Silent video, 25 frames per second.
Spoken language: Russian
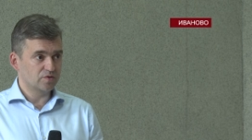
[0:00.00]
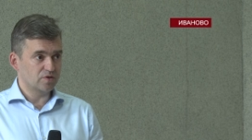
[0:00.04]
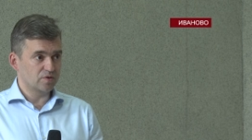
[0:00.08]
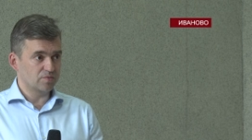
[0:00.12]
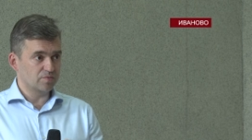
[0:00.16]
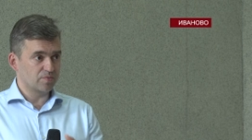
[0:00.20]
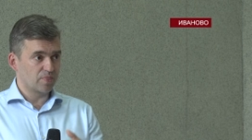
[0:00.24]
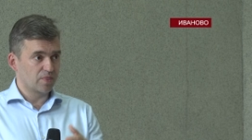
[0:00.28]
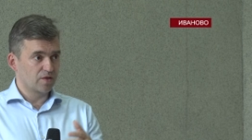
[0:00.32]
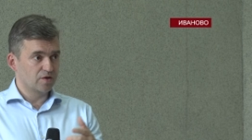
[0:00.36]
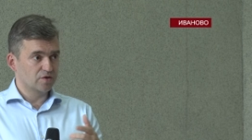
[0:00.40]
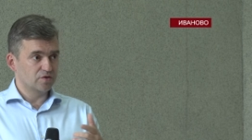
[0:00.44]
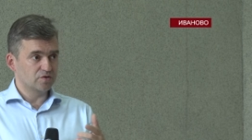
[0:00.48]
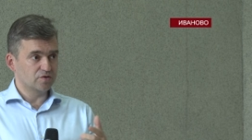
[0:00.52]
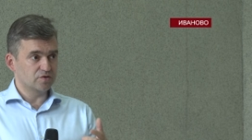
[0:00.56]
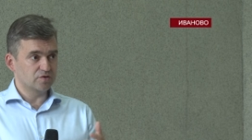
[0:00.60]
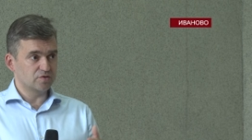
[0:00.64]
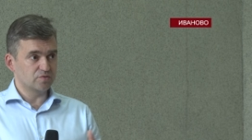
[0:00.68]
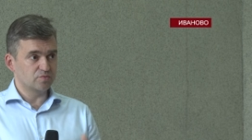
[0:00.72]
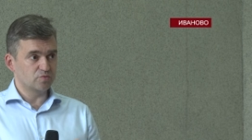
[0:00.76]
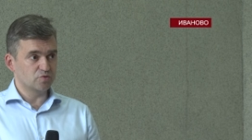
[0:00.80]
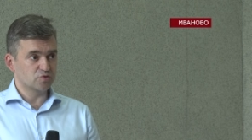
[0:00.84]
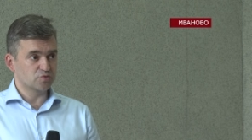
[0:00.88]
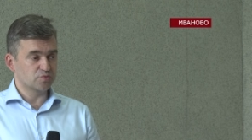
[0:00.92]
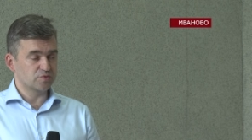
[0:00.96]
Там, э,
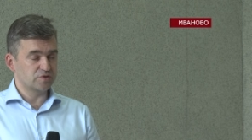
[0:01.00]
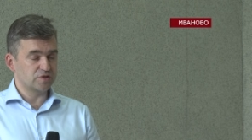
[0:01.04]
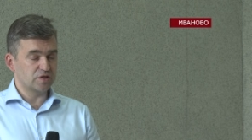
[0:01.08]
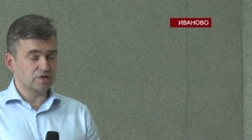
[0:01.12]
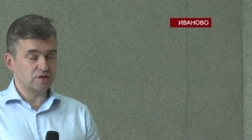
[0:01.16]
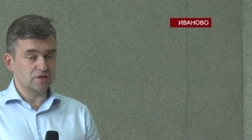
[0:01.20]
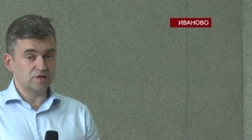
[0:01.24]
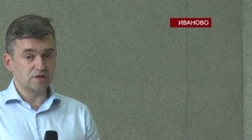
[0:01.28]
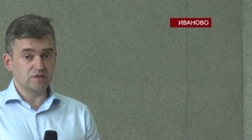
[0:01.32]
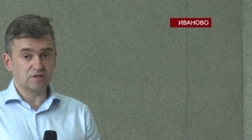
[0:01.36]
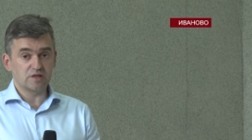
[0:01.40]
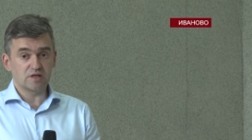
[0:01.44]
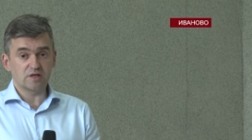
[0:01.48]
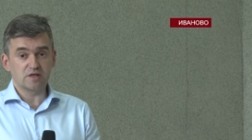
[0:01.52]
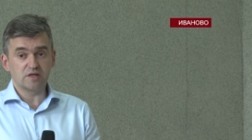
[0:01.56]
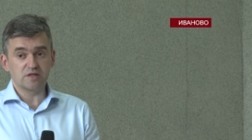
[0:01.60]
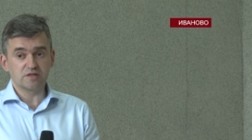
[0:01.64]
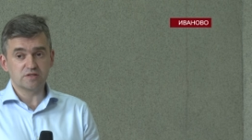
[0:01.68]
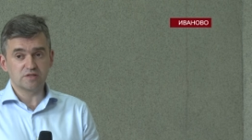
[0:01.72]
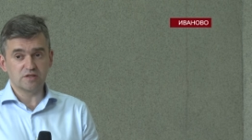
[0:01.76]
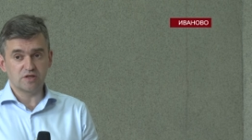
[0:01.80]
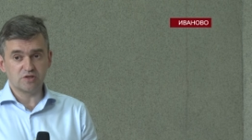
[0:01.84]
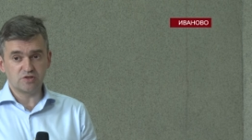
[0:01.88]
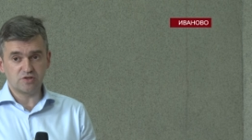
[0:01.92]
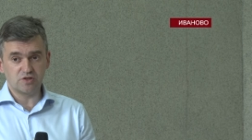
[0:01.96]
может быть, они не такие
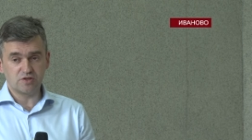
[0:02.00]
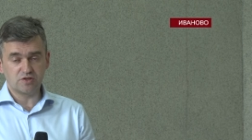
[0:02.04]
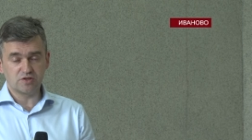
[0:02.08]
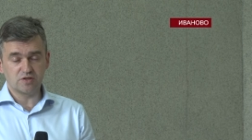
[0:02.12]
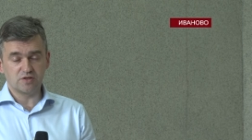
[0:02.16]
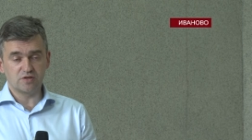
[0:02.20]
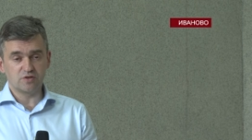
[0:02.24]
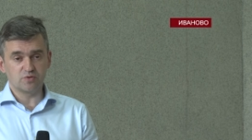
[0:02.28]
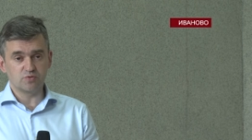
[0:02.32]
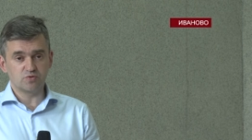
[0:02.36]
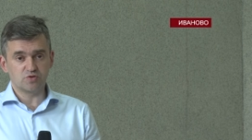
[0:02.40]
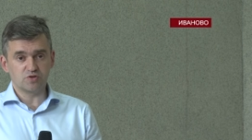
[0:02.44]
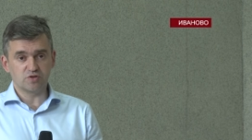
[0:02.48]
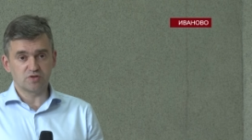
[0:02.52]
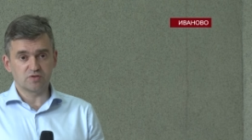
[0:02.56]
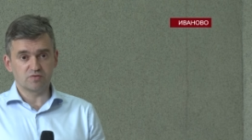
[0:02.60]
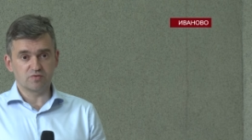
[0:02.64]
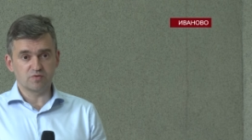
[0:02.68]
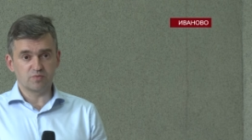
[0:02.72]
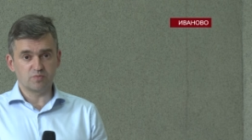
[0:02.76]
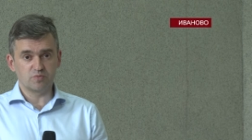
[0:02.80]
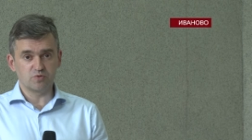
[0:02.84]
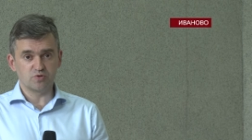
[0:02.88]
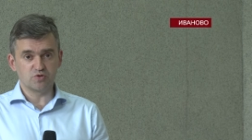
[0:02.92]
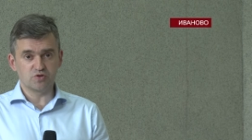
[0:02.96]
значительные,
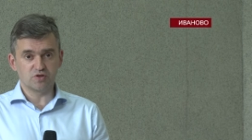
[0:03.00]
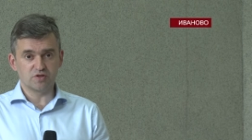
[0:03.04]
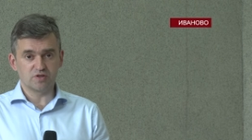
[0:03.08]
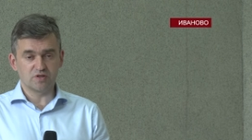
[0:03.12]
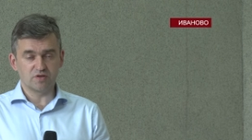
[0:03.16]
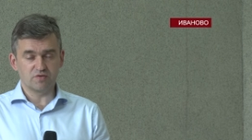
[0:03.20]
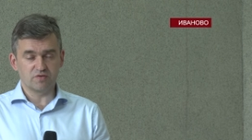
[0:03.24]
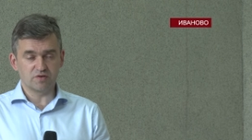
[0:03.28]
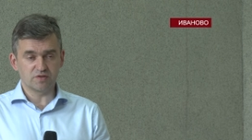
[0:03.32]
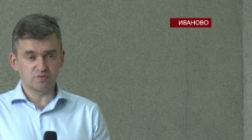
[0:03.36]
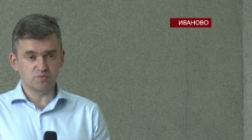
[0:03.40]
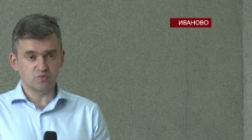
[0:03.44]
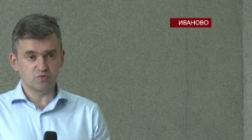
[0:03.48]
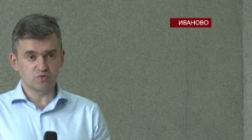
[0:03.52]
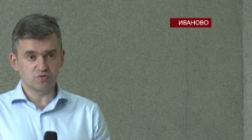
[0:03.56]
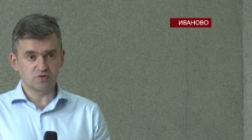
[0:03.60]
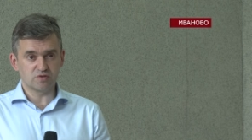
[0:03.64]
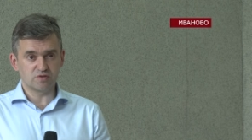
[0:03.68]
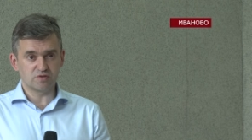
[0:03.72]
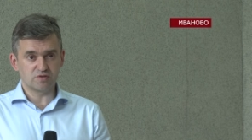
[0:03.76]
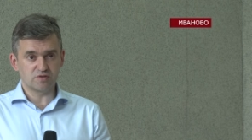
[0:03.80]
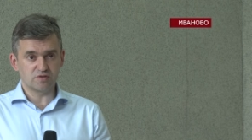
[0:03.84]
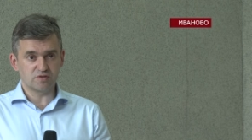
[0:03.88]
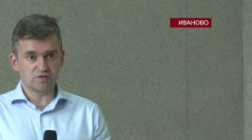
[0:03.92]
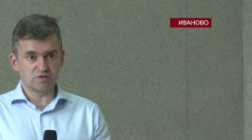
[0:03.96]
учитывая бюджетные
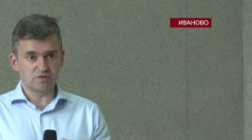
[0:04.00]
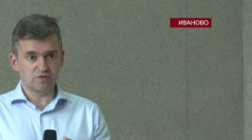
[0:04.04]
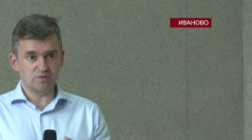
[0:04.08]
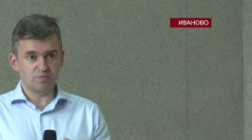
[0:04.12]
возможности.